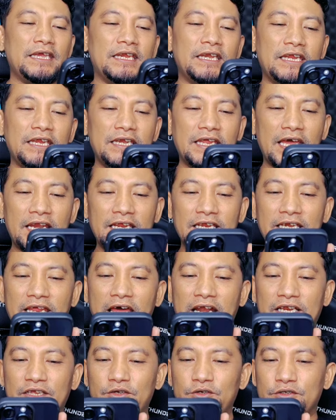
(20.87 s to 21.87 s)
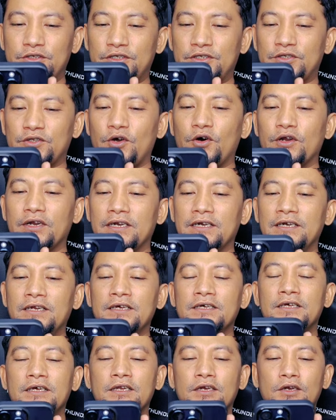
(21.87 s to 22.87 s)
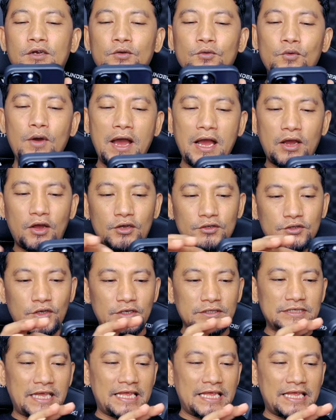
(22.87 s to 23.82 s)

Ini dari Darius Stone 2012